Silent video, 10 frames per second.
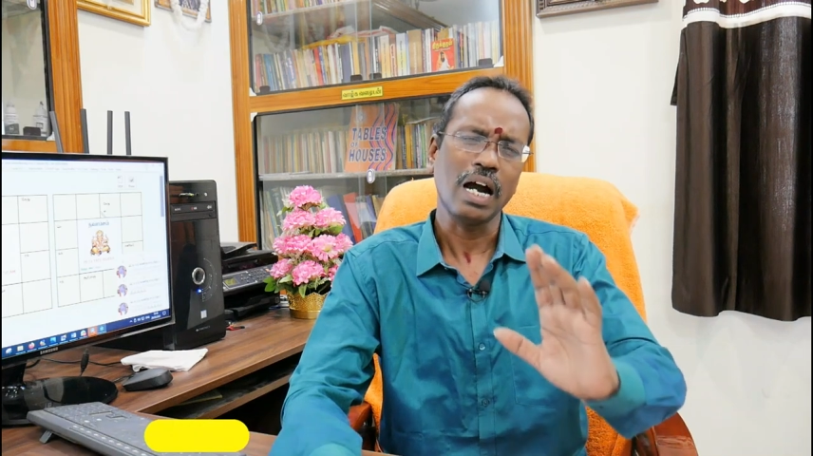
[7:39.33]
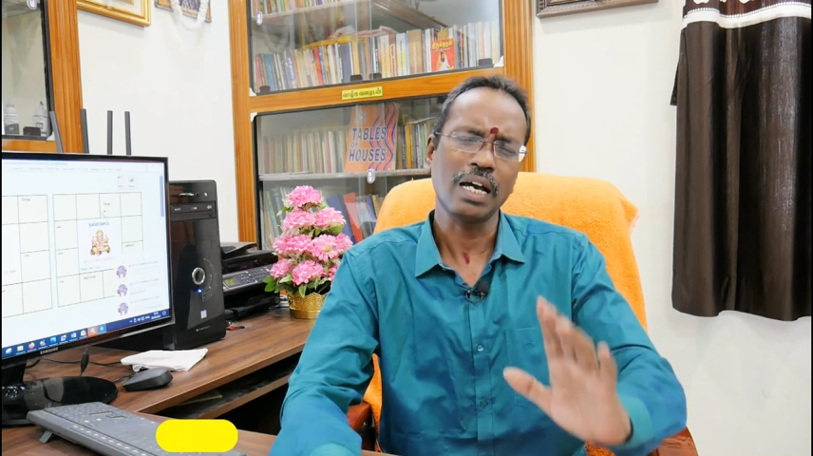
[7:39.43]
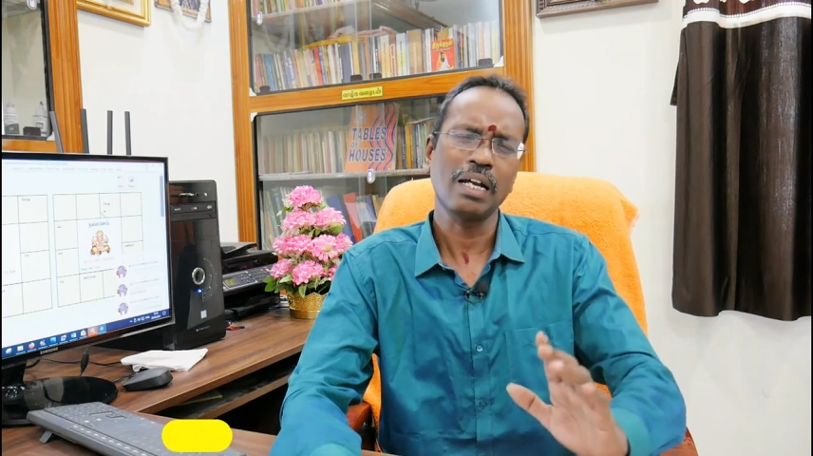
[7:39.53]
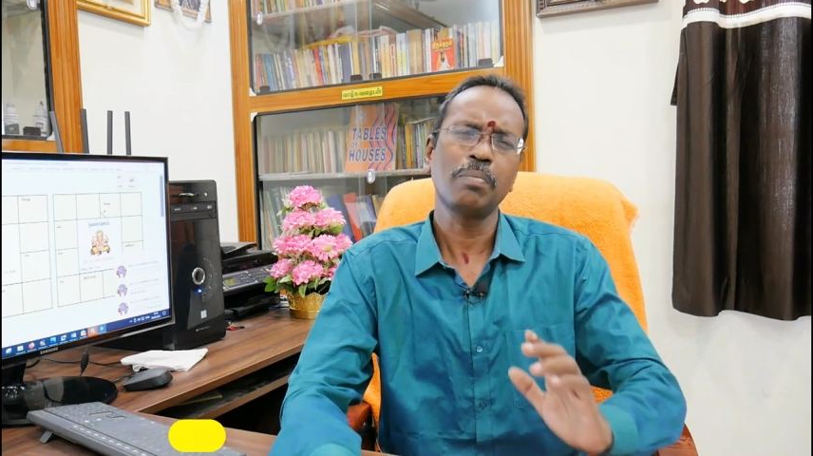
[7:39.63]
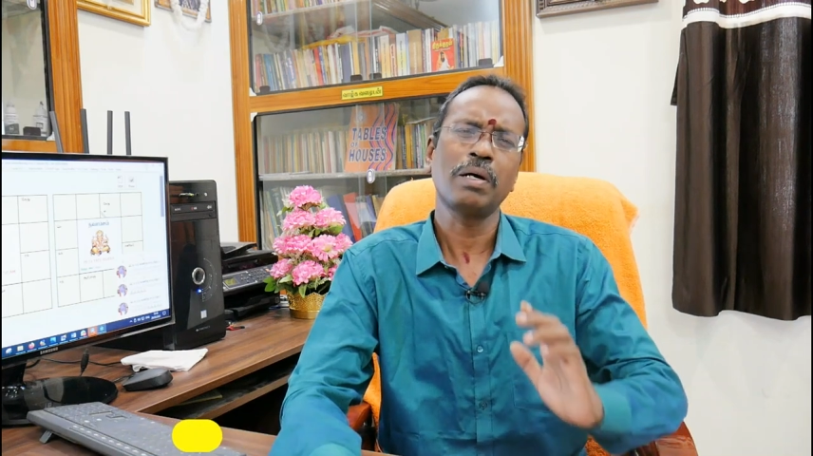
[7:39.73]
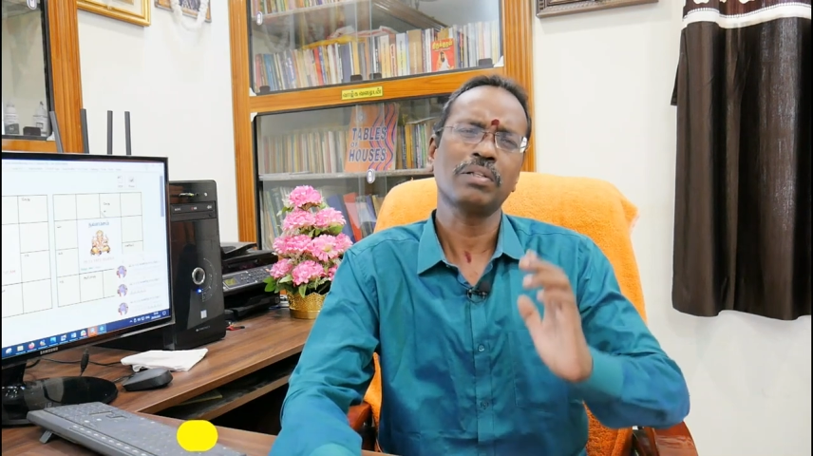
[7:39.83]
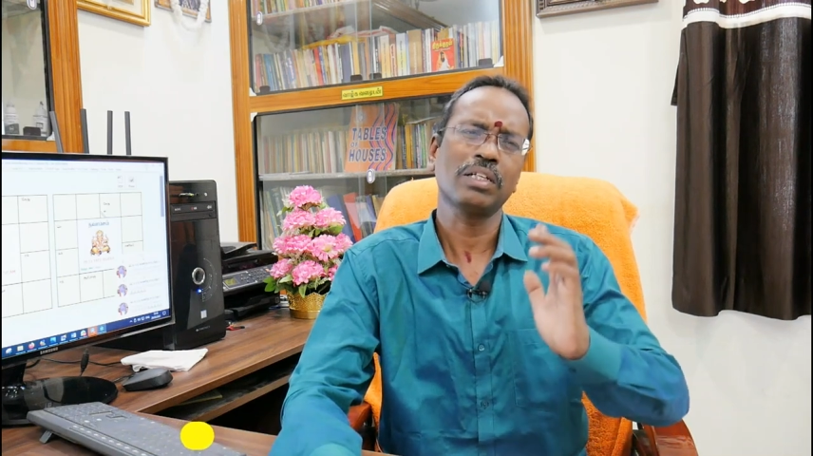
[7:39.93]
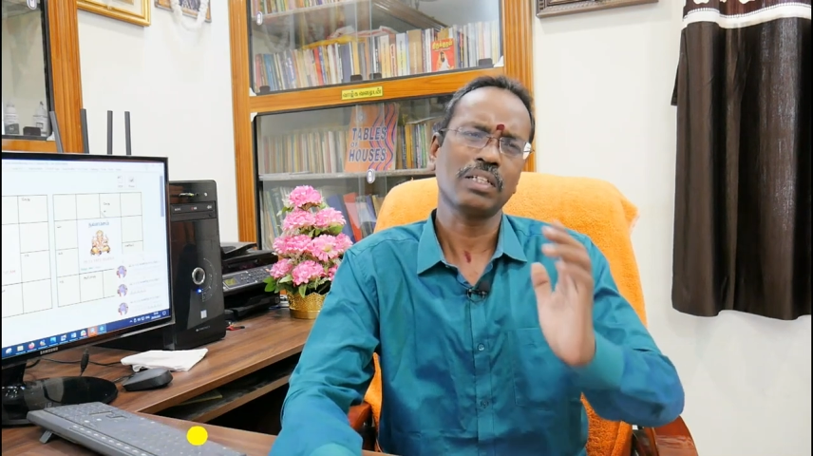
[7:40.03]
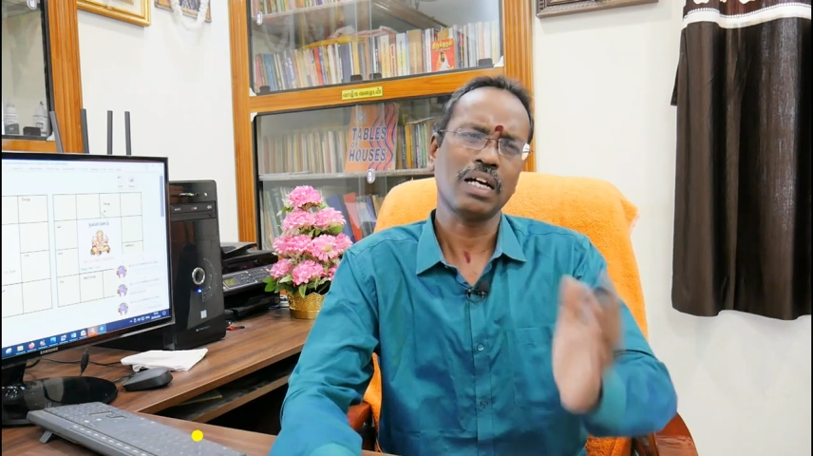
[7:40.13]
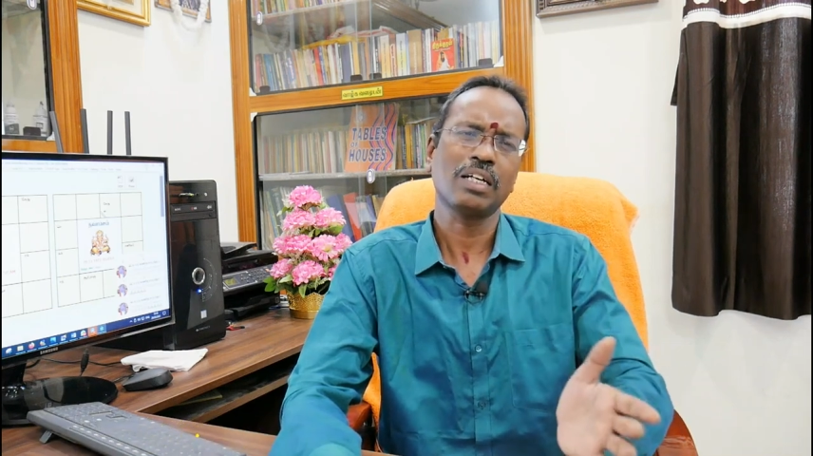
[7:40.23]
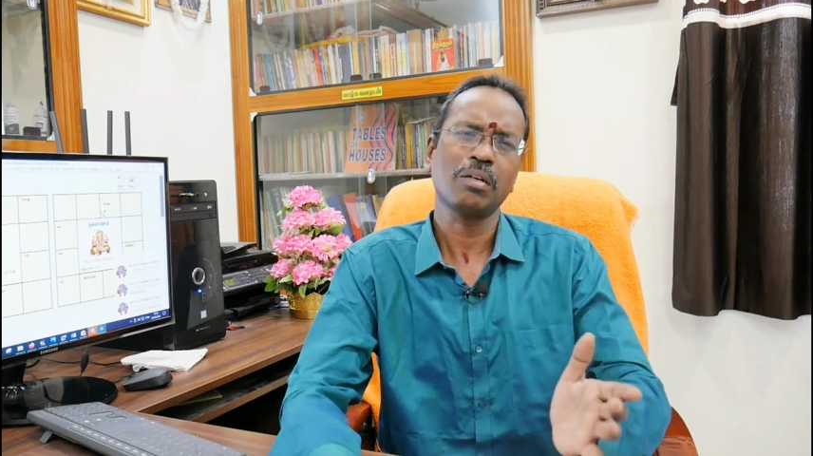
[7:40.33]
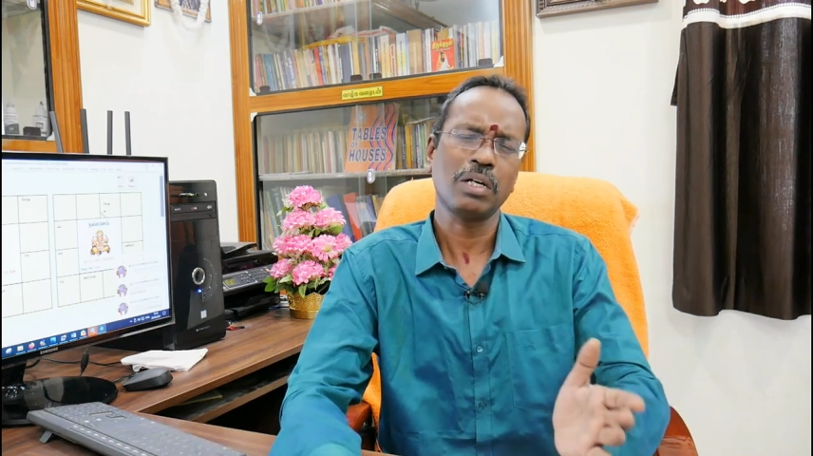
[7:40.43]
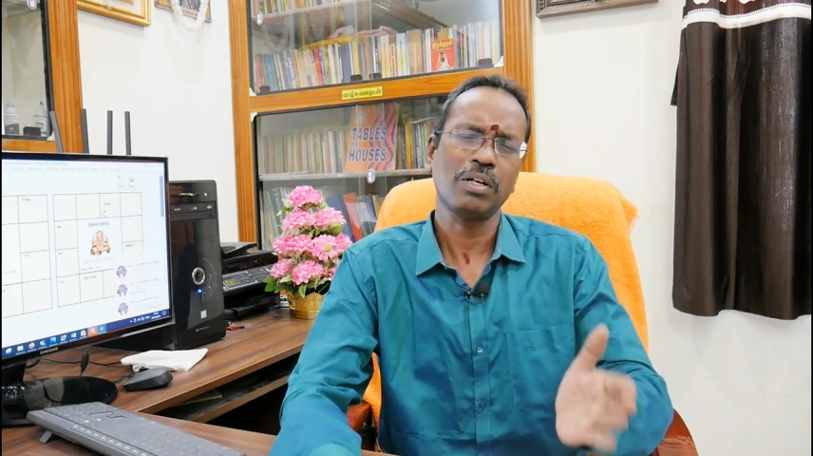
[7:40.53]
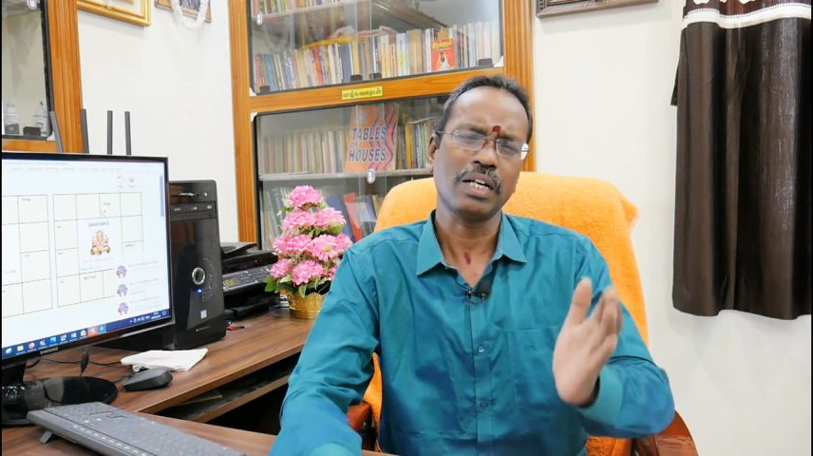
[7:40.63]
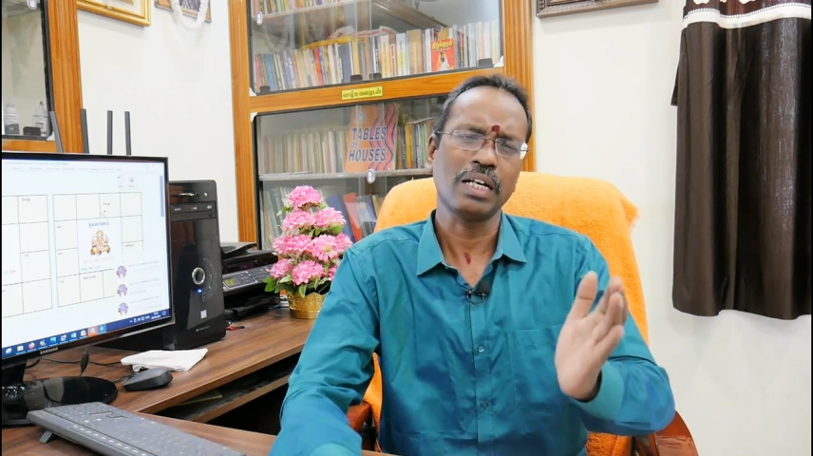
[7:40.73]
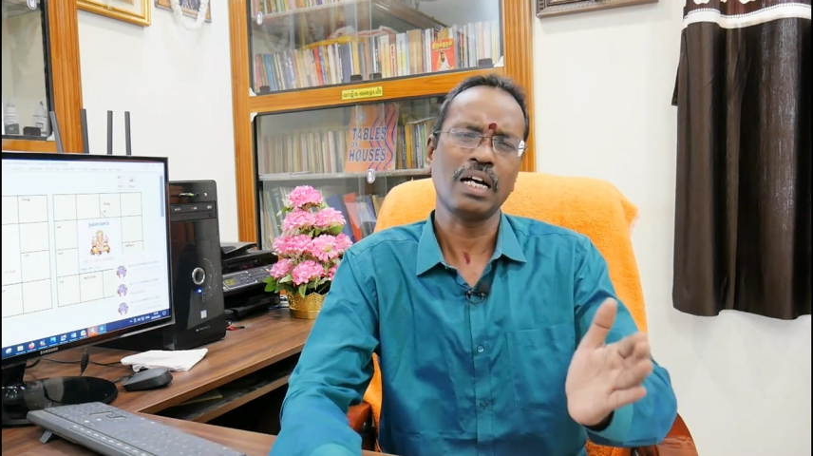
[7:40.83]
ஆறாம் பாவத்துக்கு சாதகமாக